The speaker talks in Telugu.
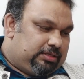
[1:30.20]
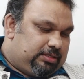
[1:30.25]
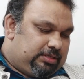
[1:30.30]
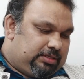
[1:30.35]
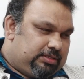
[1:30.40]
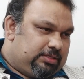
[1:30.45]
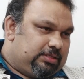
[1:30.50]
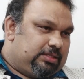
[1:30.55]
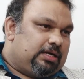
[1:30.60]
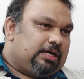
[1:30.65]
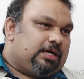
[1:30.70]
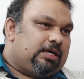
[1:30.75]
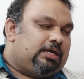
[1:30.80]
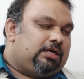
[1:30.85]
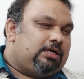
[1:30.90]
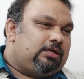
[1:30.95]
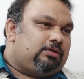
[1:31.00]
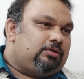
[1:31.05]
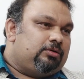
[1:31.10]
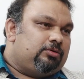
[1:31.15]
అది ఇందాక
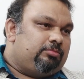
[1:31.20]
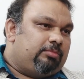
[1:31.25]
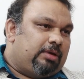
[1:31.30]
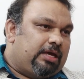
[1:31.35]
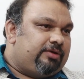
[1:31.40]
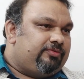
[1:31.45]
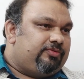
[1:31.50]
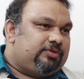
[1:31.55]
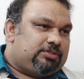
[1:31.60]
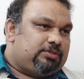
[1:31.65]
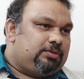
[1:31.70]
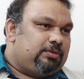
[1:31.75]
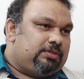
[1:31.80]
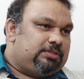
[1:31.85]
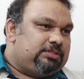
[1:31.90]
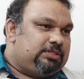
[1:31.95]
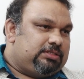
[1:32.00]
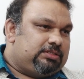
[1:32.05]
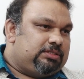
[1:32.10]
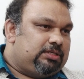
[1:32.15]
అన్నట్లు మేనిఫెస్టోలో
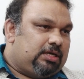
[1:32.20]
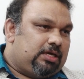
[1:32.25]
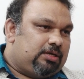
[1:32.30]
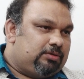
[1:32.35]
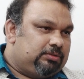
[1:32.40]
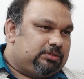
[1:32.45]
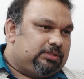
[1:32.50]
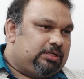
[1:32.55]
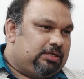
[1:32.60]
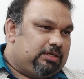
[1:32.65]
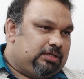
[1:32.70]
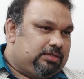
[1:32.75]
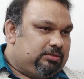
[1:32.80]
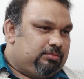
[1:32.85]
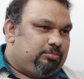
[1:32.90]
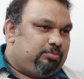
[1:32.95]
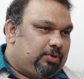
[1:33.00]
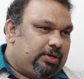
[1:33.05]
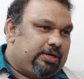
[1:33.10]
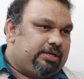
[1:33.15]
చేసిన ఆరు వందల
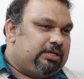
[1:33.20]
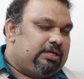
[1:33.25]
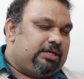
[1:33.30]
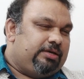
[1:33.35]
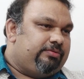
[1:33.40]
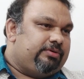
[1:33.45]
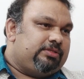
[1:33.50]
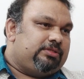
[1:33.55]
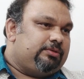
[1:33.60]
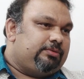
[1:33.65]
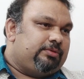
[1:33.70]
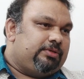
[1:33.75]
పాయింట్లు ఏవైతే